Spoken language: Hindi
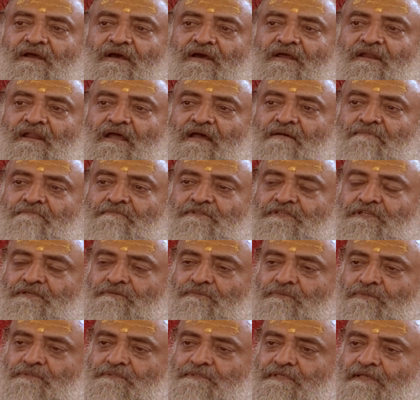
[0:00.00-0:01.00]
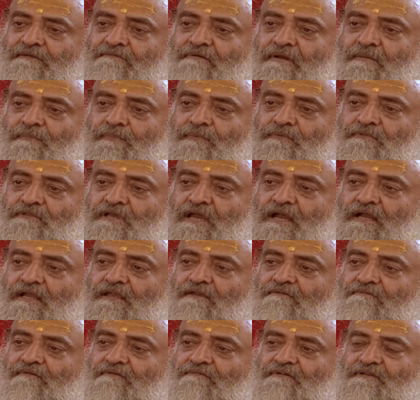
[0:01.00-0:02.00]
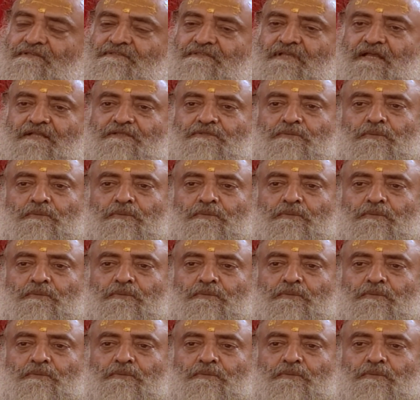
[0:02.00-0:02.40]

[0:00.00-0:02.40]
राम जी वो सेवा पूजा की व्यवस्था